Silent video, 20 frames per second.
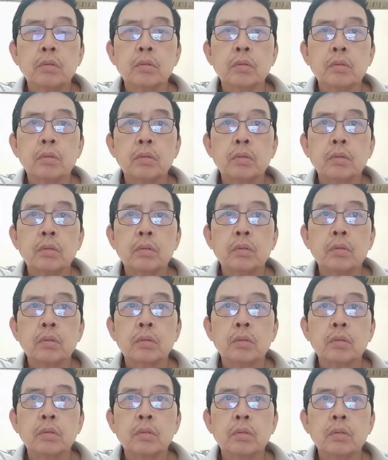Wala
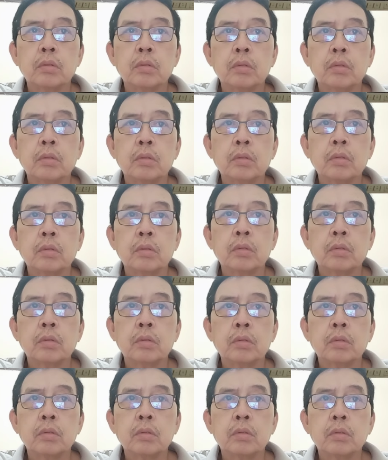pwedeng magbukas ng
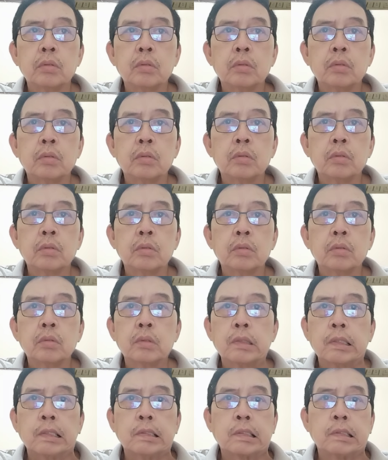mga bodega.
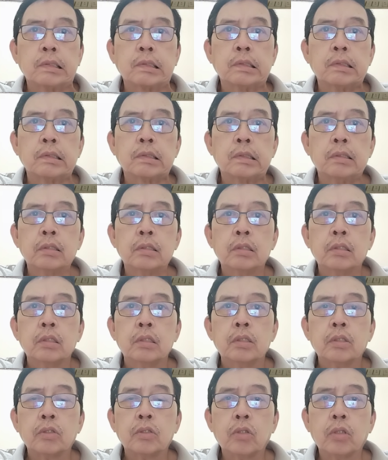Uh, is-
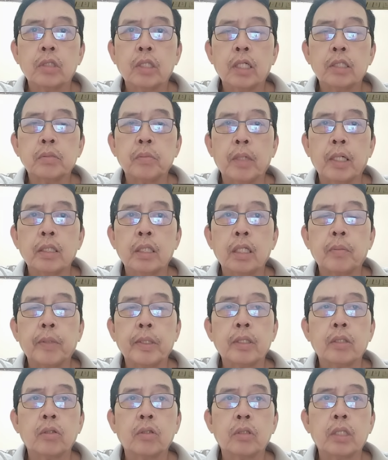Todas, mother,
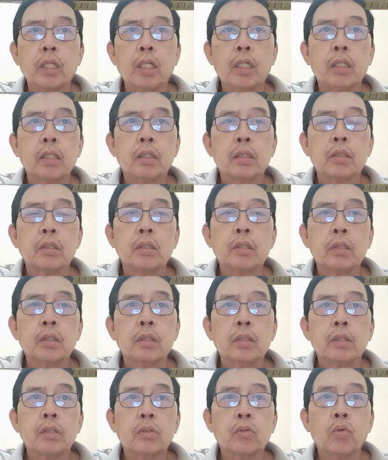pati daughter.
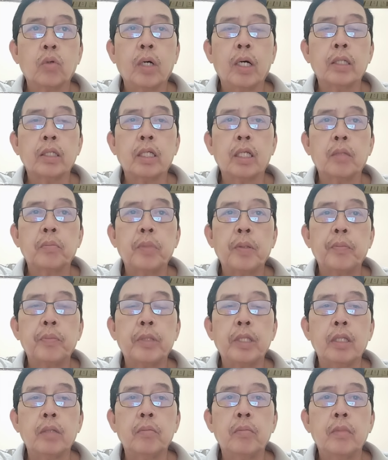
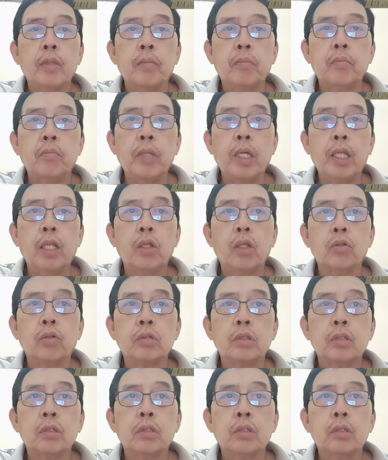215 million.